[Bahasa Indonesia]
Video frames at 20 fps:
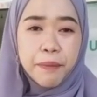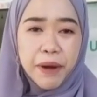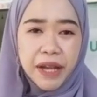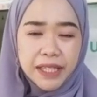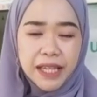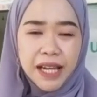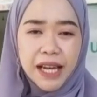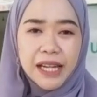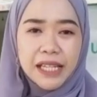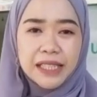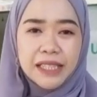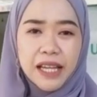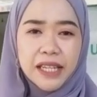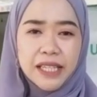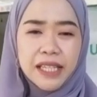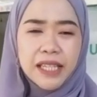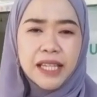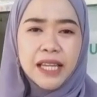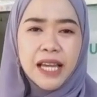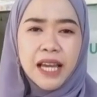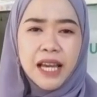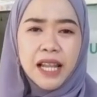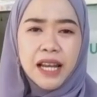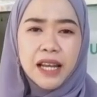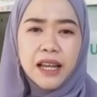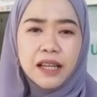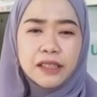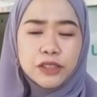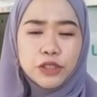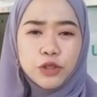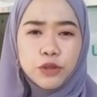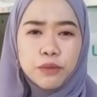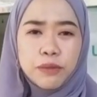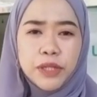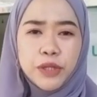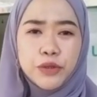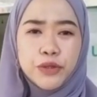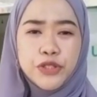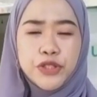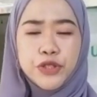pagi hari tadi langsung
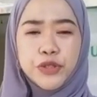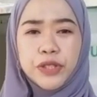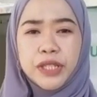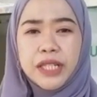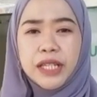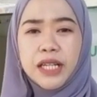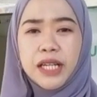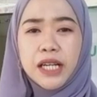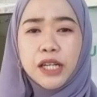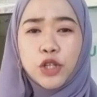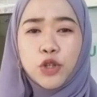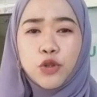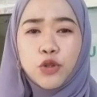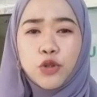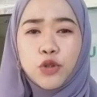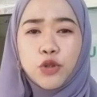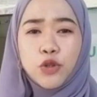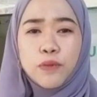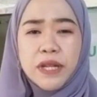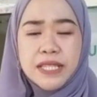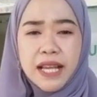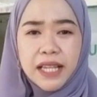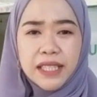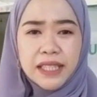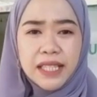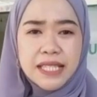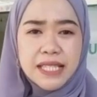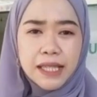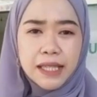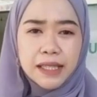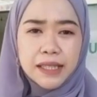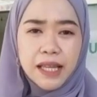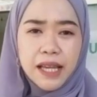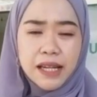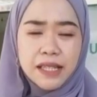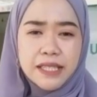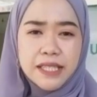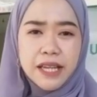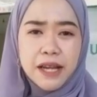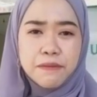menuju ke rumah sakit dan
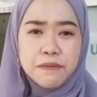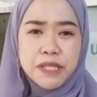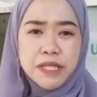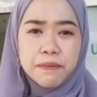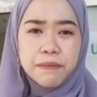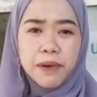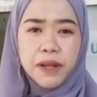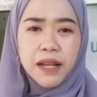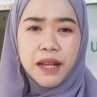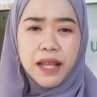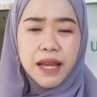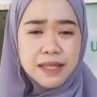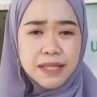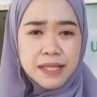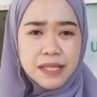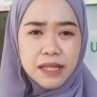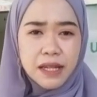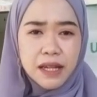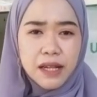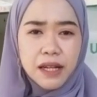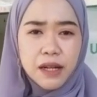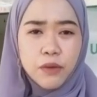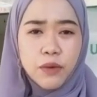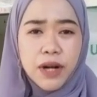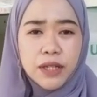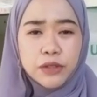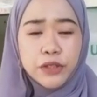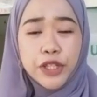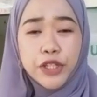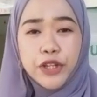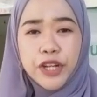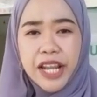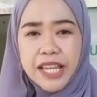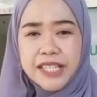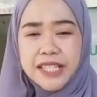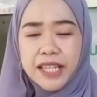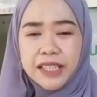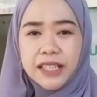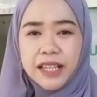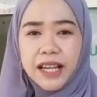sekitar jam 11 uh, waktu
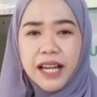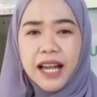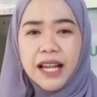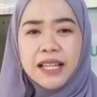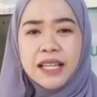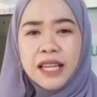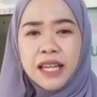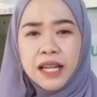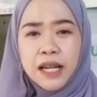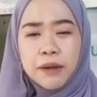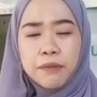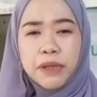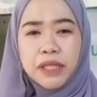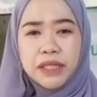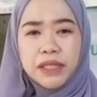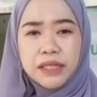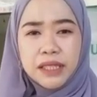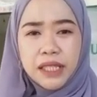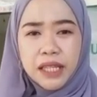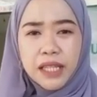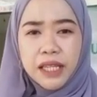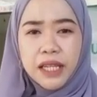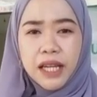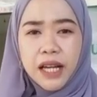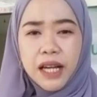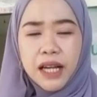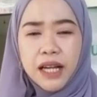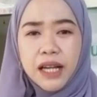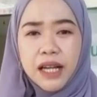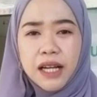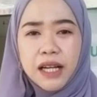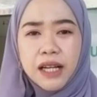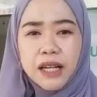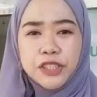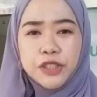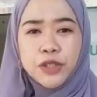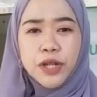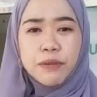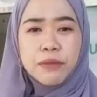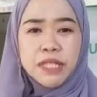Indonesia Tengah Menteri
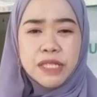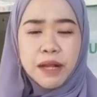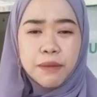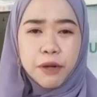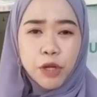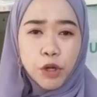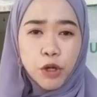uh, juga bersama